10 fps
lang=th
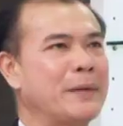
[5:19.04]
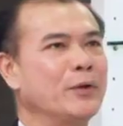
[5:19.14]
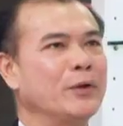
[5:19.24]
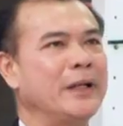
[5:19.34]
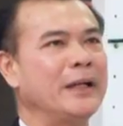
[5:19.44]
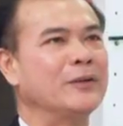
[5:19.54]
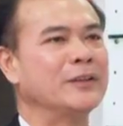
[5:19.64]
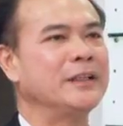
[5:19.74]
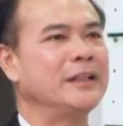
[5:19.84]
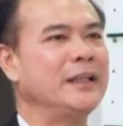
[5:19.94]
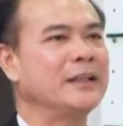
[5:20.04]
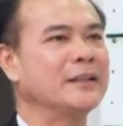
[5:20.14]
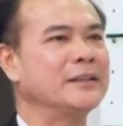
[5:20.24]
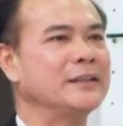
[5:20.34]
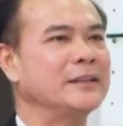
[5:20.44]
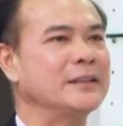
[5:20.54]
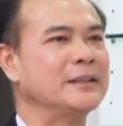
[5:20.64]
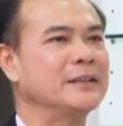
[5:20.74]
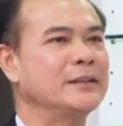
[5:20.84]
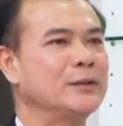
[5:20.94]
มโดดเด่นของชิ้นนี้ก็คือ
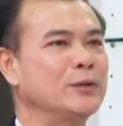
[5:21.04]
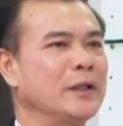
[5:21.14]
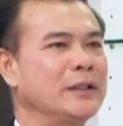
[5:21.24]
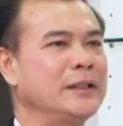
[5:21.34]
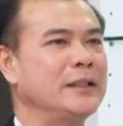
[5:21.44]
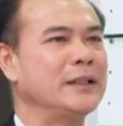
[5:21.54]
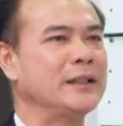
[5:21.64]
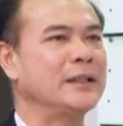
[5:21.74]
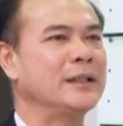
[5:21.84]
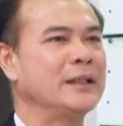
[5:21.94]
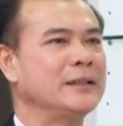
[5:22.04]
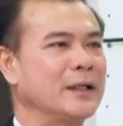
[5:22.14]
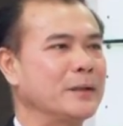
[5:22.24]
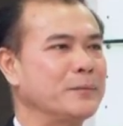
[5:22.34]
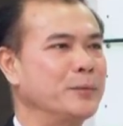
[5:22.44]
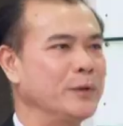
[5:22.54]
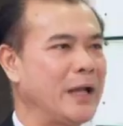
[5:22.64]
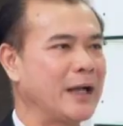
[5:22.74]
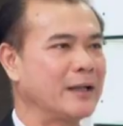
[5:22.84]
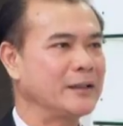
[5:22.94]
ตัวที่จะพูด
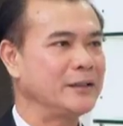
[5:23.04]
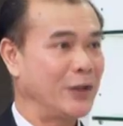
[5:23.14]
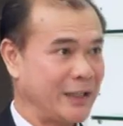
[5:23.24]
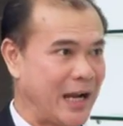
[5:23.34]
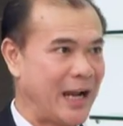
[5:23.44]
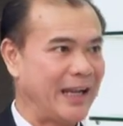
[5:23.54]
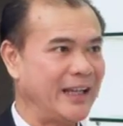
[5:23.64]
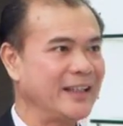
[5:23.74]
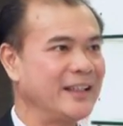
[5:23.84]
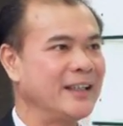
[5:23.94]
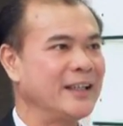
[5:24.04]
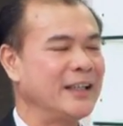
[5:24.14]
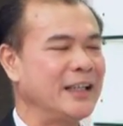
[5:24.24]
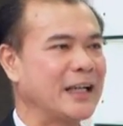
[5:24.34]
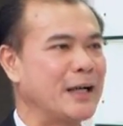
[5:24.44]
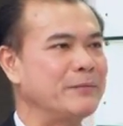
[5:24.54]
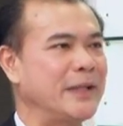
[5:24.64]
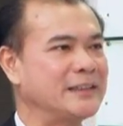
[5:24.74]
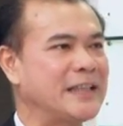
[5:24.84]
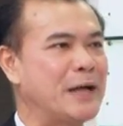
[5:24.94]
ได้ก็คือยอดขายนะครับใน
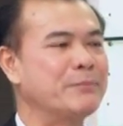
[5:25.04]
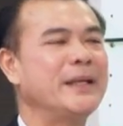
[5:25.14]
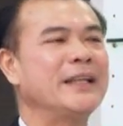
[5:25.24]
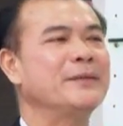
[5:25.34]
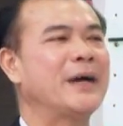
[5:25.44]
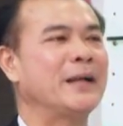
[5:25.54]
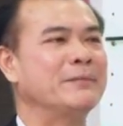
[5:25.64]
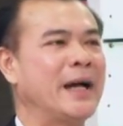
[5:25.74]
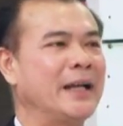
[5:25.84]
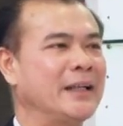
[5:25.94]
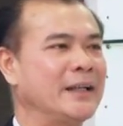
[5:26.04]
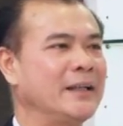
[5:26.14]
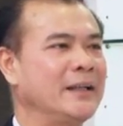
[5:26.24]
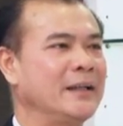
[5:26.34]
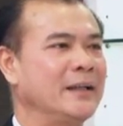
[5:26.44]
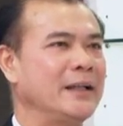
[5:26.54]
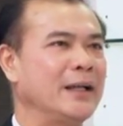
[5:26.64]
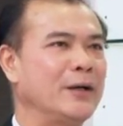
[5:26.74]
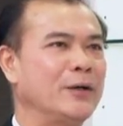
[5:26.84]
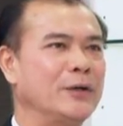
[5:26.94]
3 ปีที่ผ่านมาเนี่ย
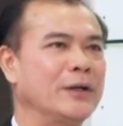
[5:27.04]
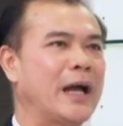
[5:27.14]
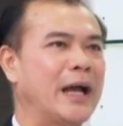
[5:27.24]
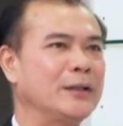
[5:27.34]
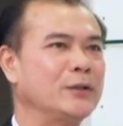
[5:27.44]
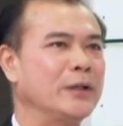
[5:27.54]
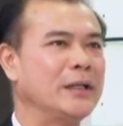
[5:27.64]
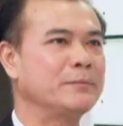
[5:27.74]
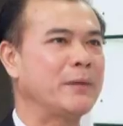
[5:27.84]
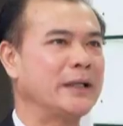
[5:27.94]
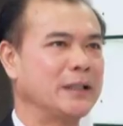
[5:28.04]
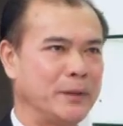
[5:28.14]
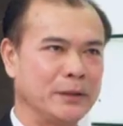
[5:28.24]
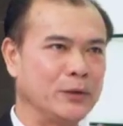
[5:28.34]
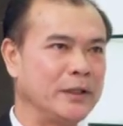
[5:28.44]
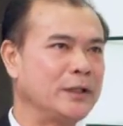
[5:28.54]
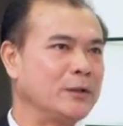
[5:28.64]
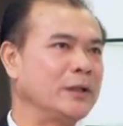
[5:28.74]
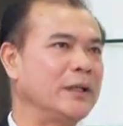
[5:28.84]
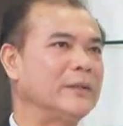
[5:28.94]
เราขายตัวนี้ไปเฉพาะตัวนี้
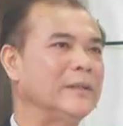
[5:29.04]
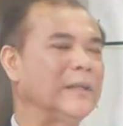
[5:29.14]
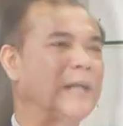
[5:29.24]
ตัวเดียวเนี่ยเรา